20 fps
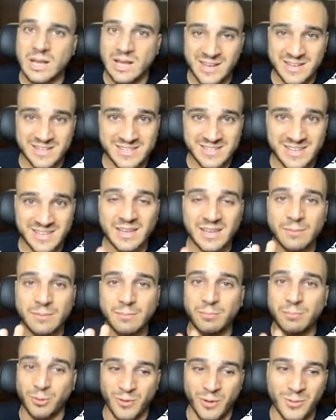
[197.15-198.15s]
así
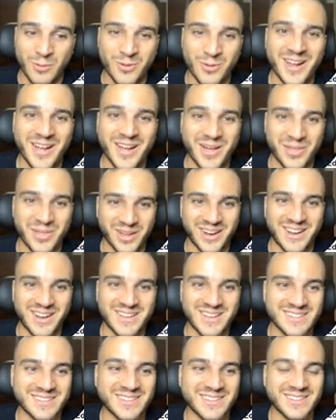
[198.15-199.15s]
que por favor,
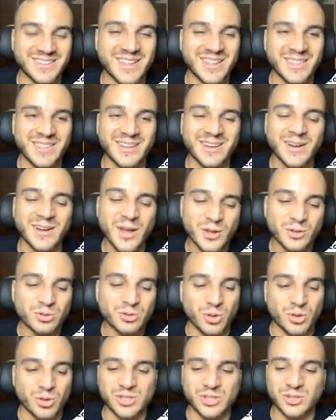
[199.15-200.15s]
hacerlas antes de hacer
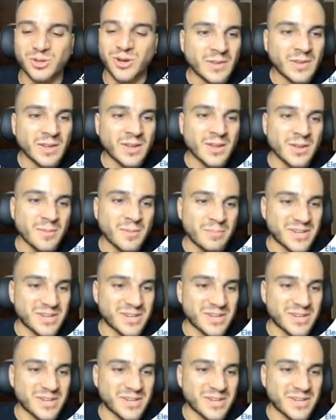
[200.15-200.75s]
todos estos cambios.